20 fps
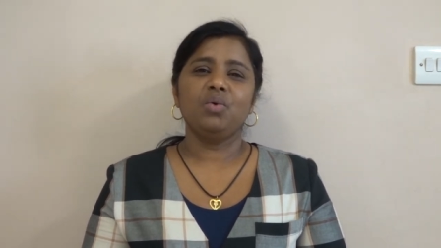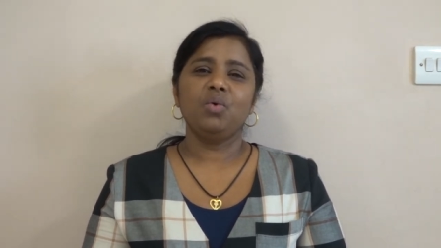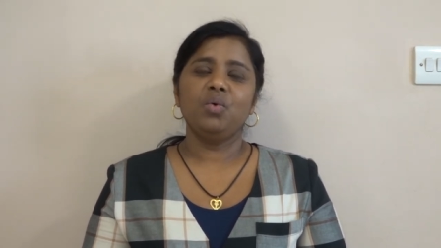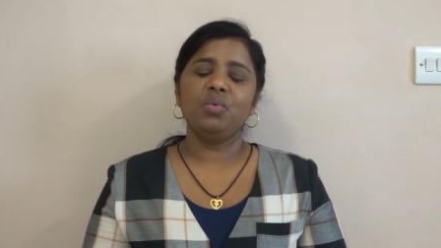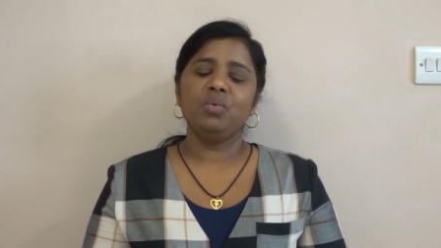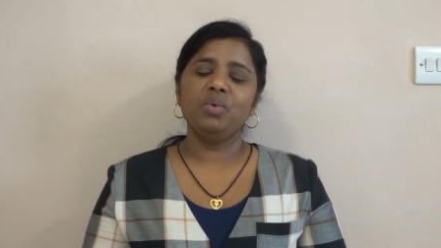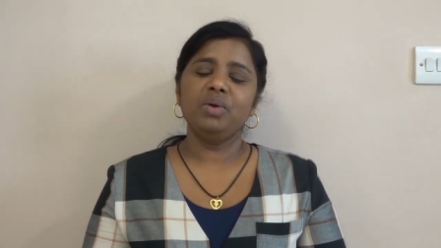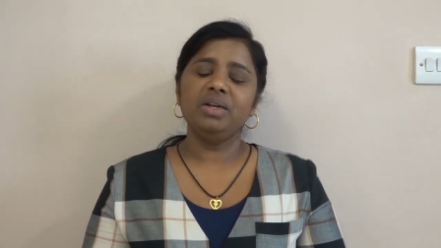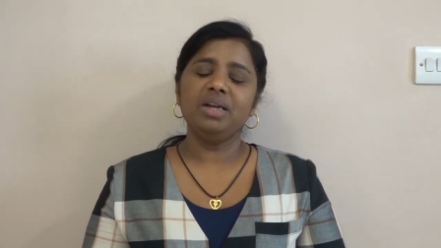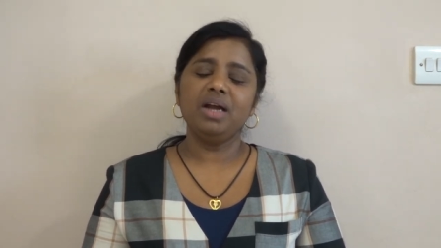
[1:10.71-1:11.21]

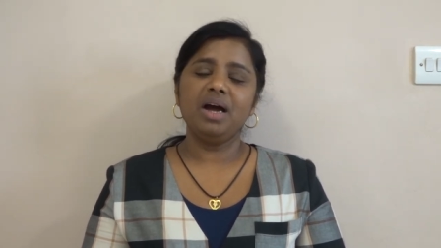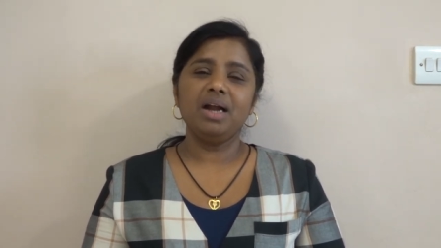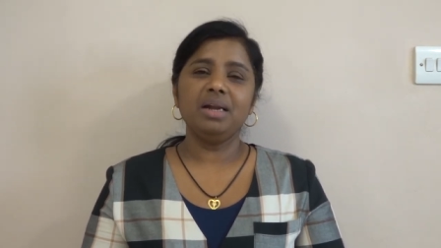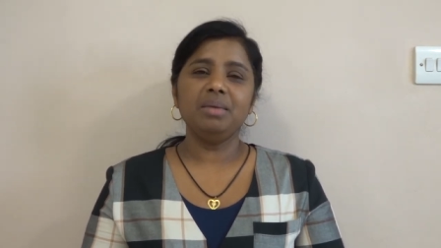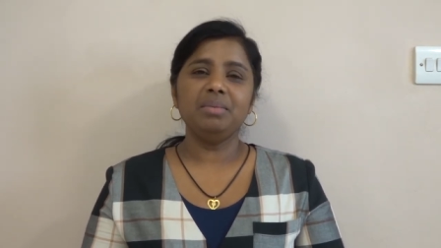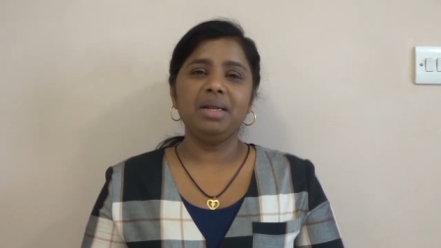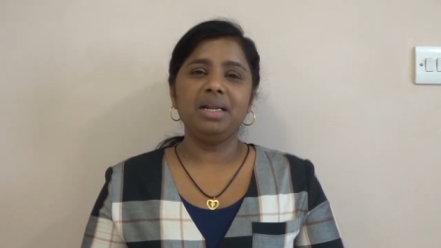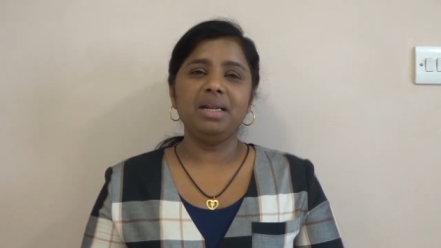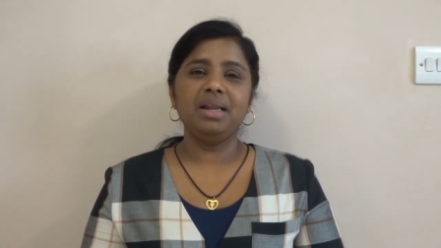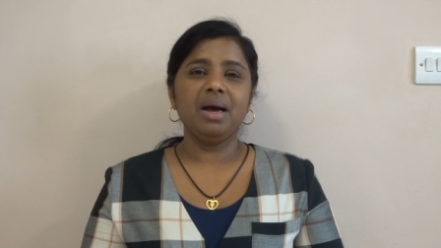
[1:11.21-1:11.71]
ஒவ்வொரு
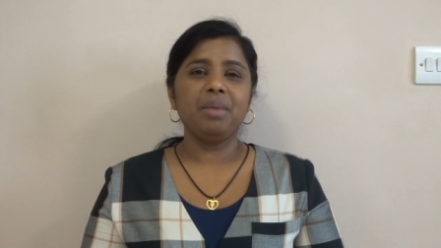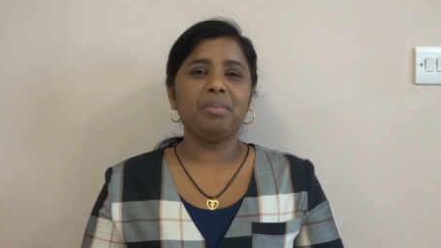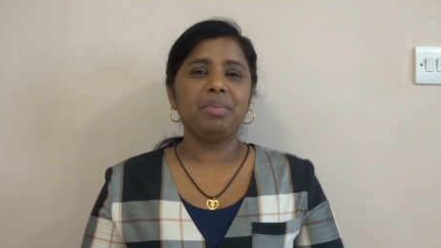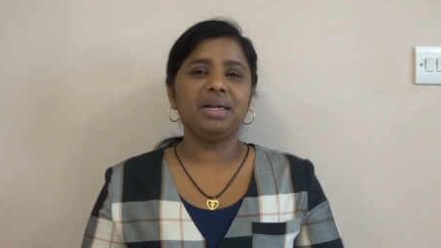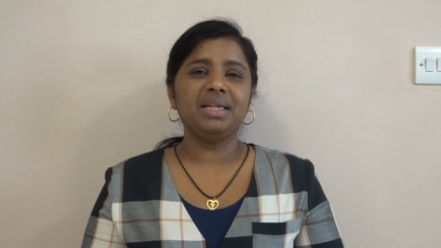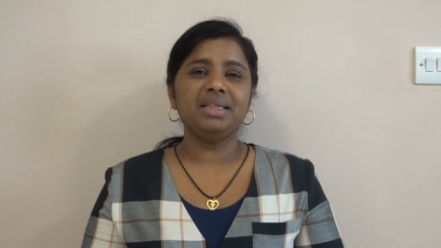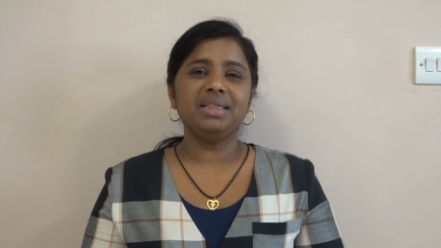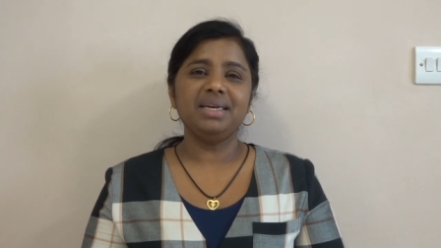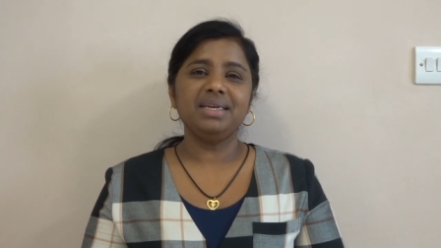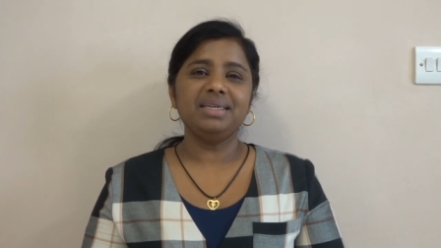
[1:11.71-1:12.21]
நாளும் எல்லா
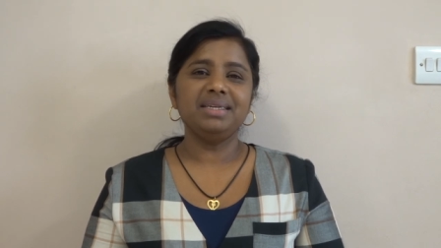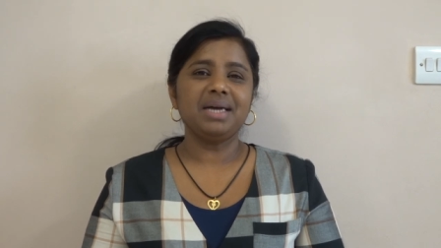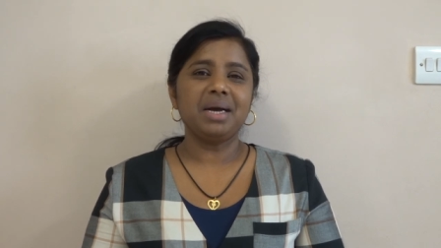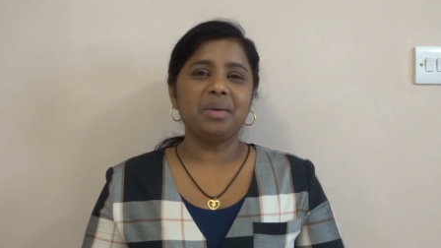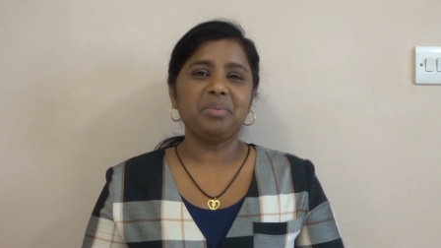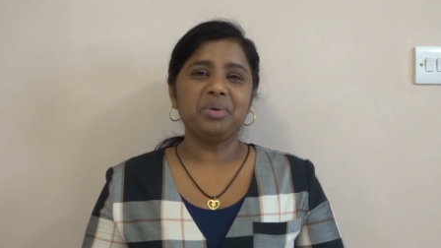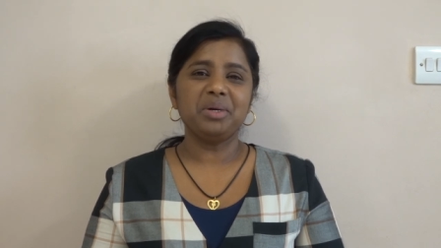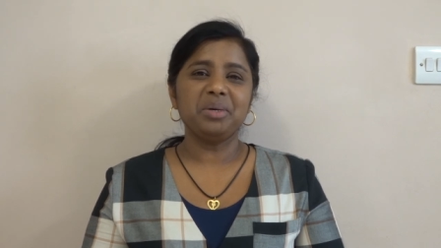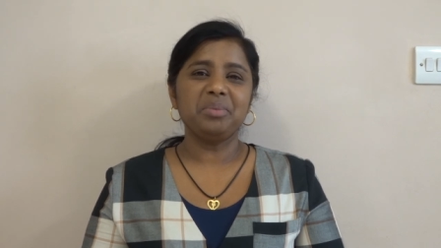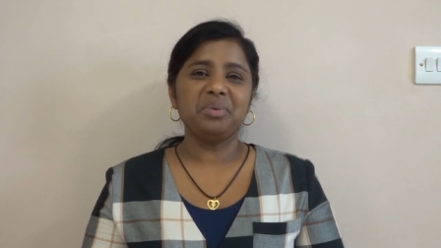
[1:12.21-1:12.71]
பழத்தையும்
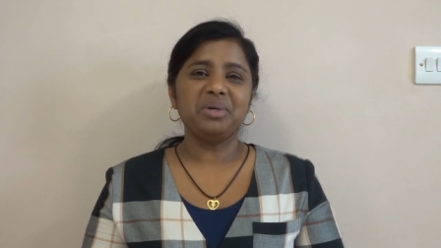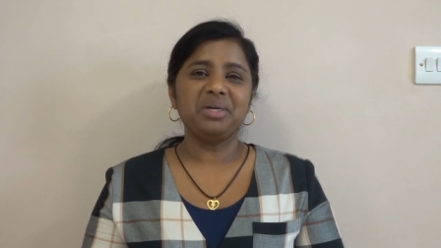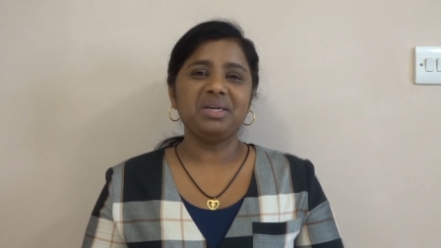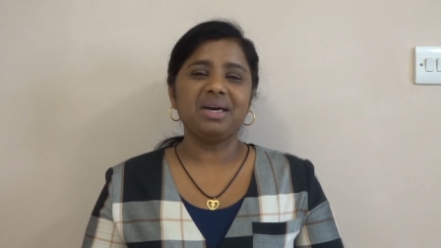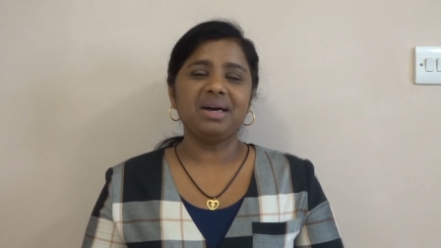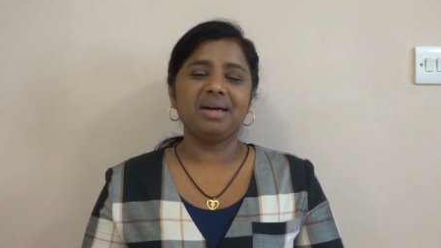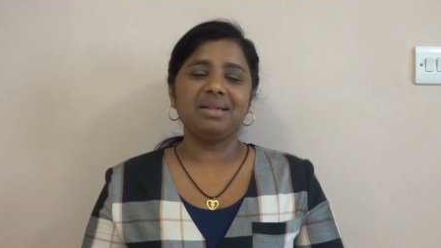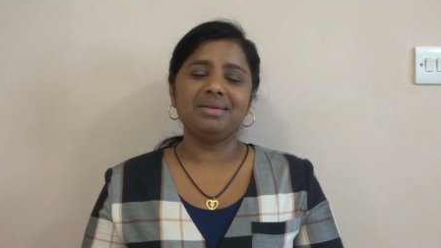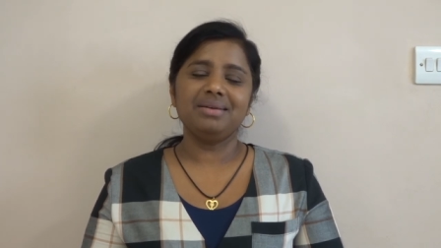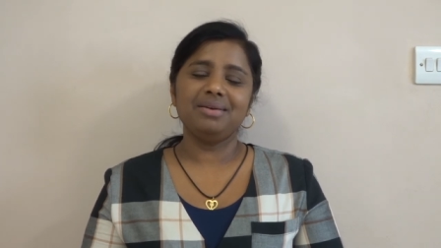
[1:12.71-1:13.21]
சாப்பிட
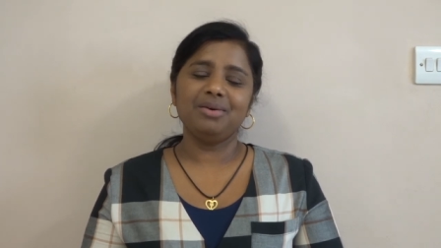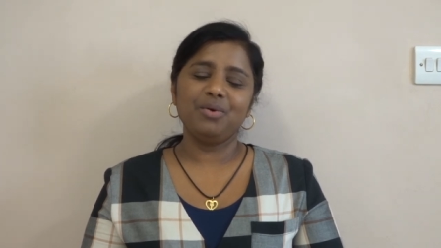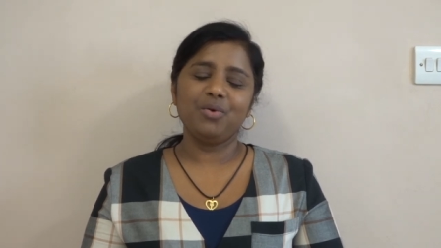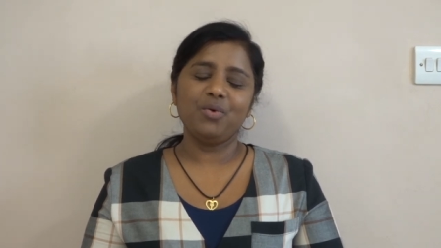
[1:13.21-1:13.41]
முடியாது